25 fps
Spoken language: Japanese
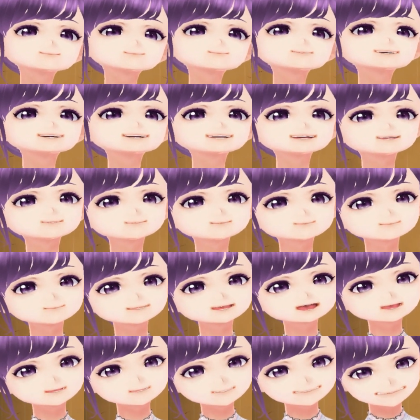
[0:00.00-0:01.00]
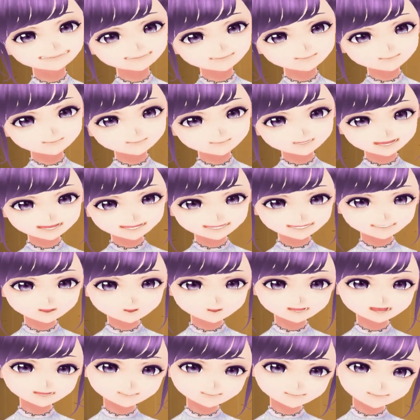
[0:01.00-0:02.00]
確かにお前
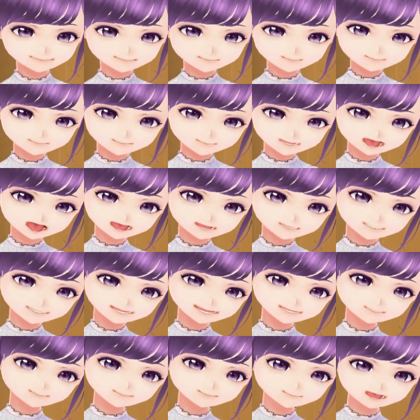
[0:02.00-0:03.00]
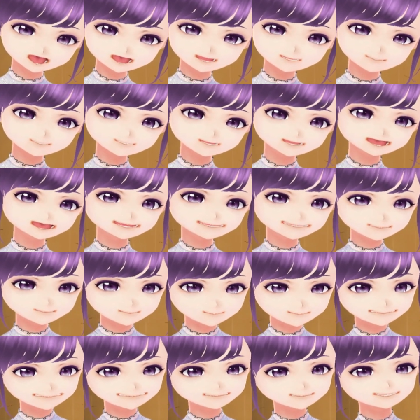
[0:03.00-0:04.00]
はまだまだ生
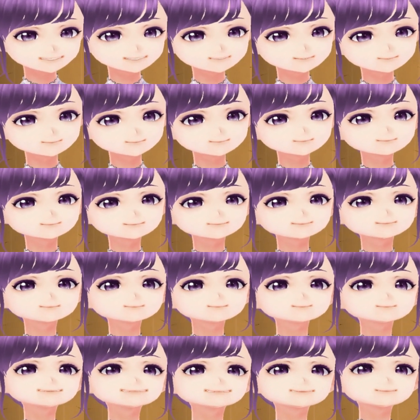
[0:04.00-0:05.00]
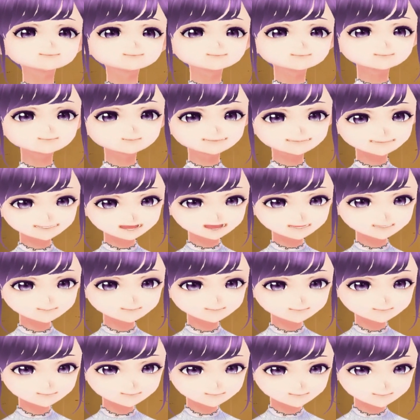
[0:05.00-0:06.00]
きる。よ
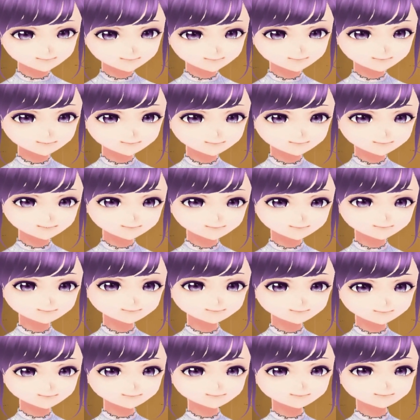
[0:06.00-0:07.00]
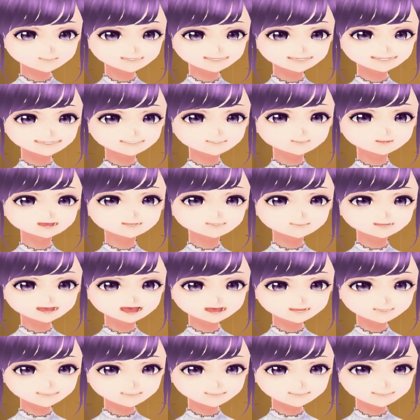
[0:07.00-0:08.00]
し。これも
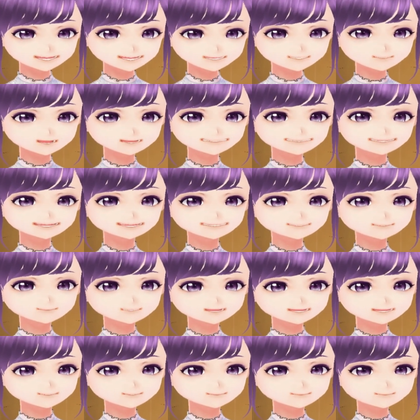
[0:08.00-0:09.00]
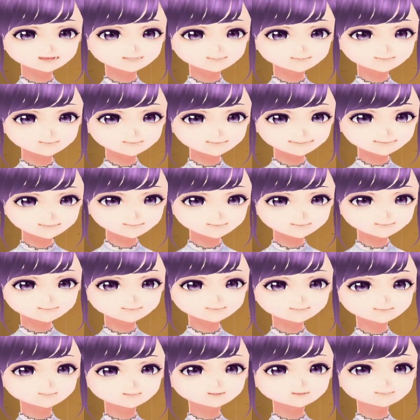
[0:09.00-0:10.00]
何かの縁だ。
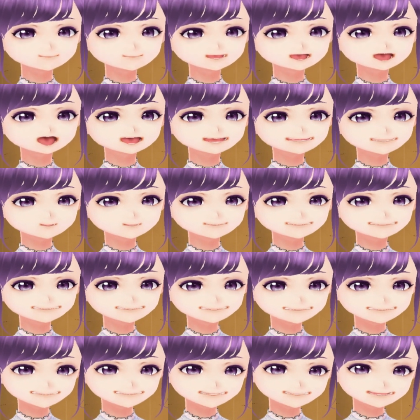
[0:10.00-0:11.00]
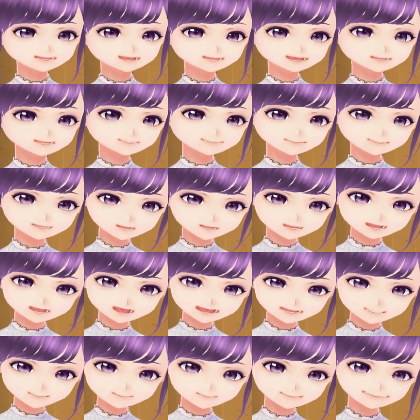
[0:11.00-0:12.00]
お前にいいこと
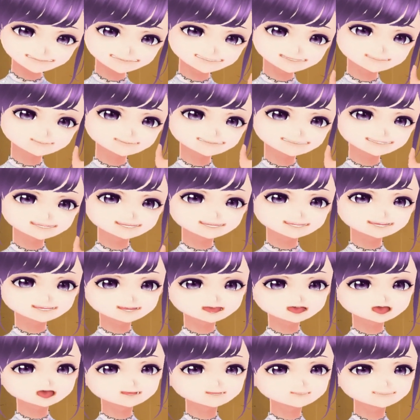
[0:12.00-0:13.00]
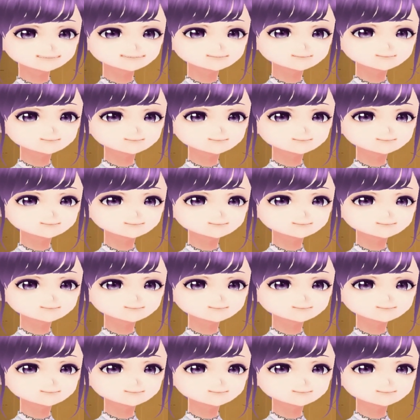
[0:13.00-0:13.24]
を教えてやろう。